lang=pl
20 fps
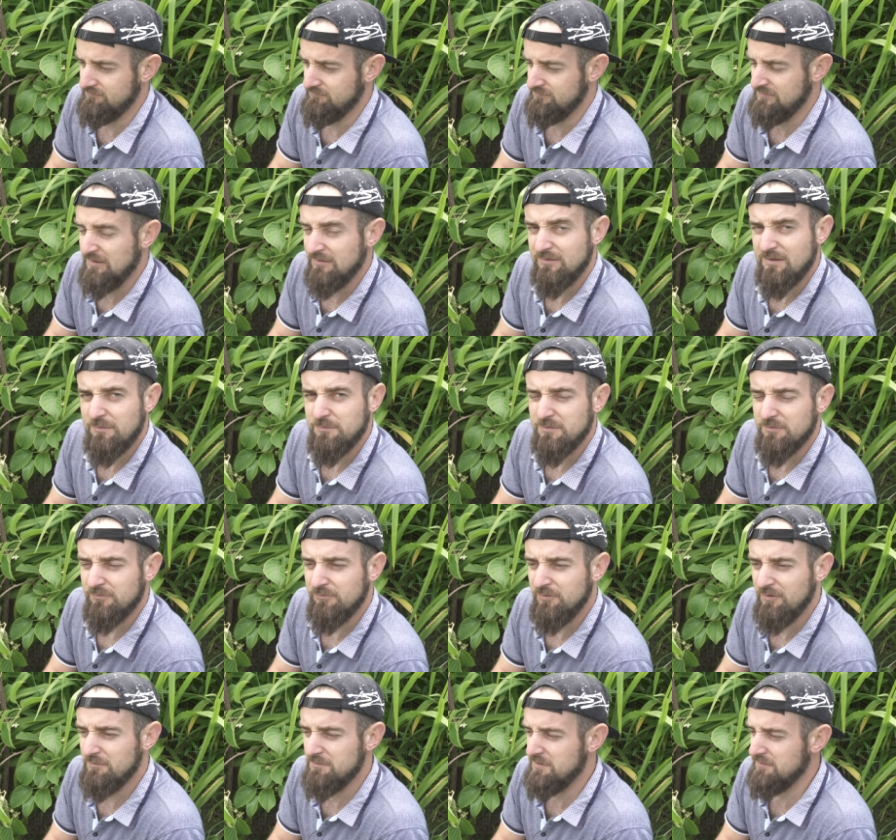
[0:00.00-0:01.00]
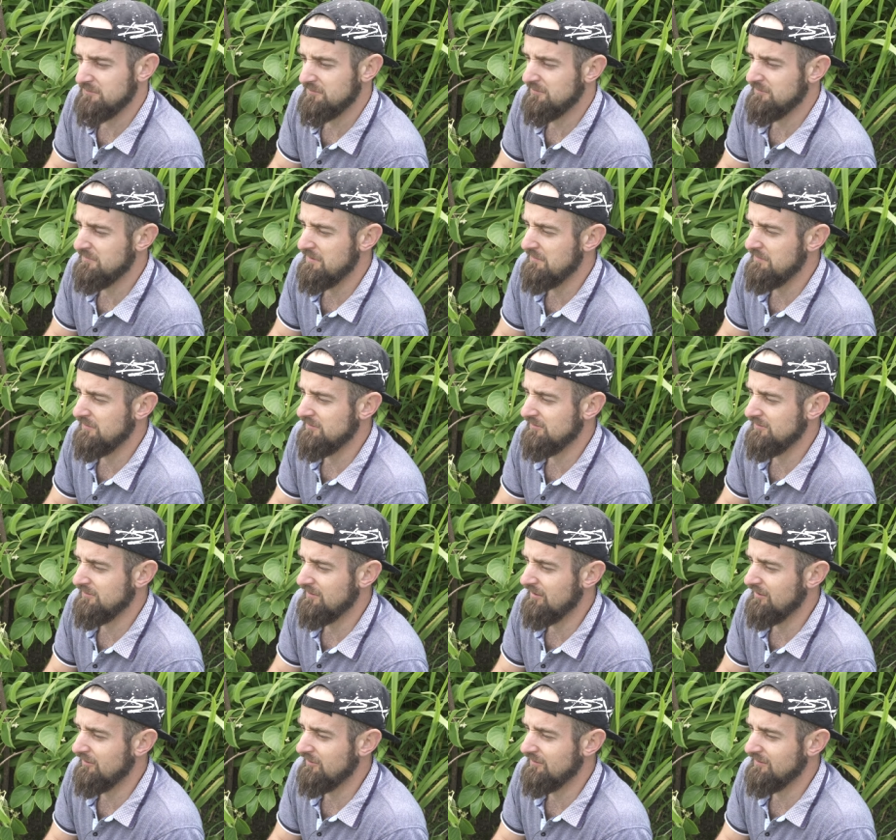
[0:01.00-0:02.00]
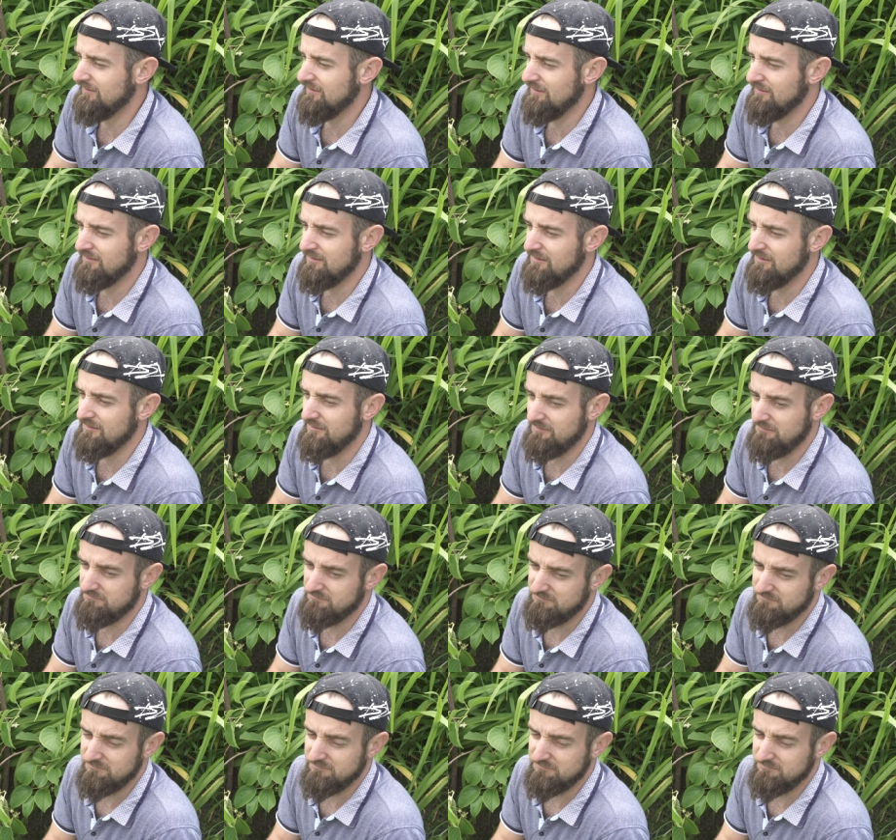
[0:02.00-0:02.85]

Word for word: Następnym filmem chyba będzie jakieś sadzenie,